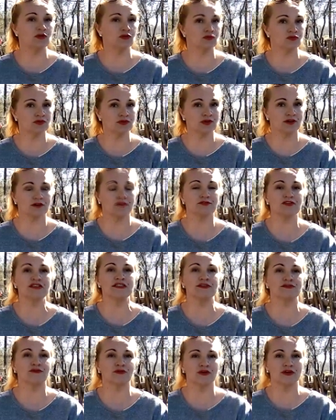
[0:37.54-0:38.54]
минут вы
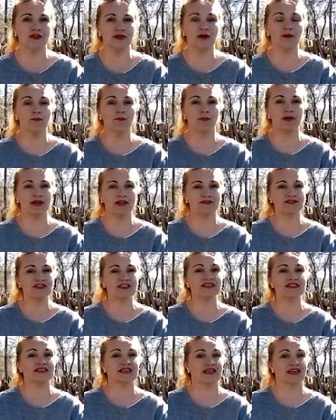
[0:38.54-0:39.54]
сегодня были в
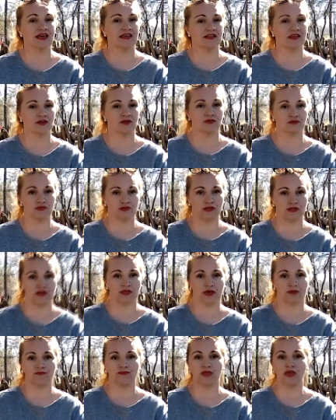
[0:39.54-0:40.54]
состоянии
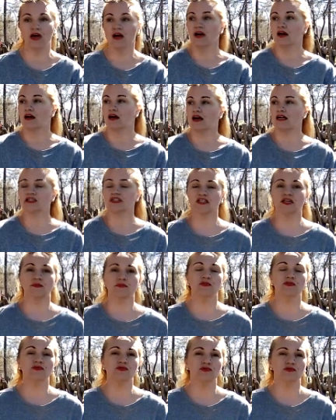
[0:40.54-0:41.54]
уныния?
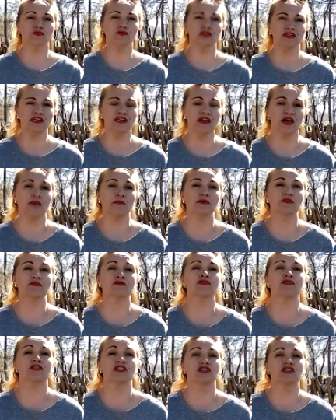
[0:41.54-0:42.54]
Каждая минута уныния – минус